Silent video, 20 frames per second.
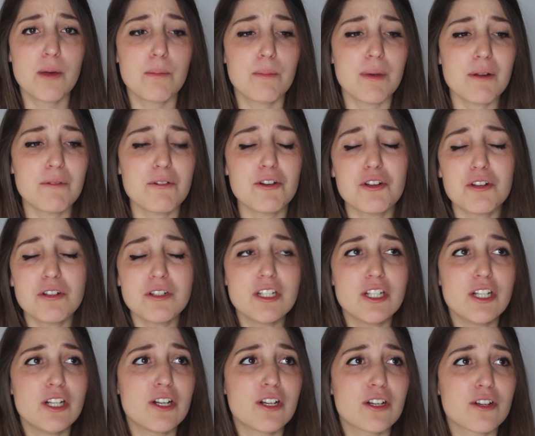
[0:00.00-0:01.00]
Pero bueno,
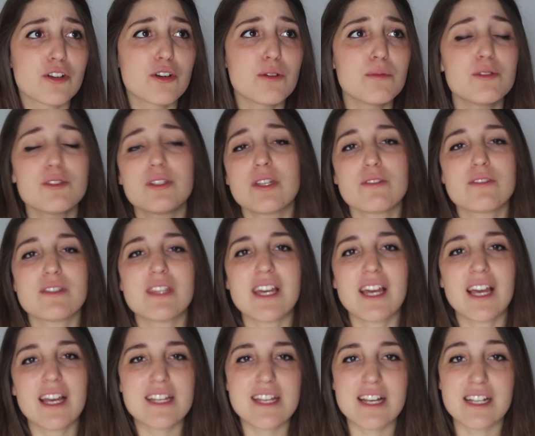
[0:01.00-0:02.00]
como ya os dije,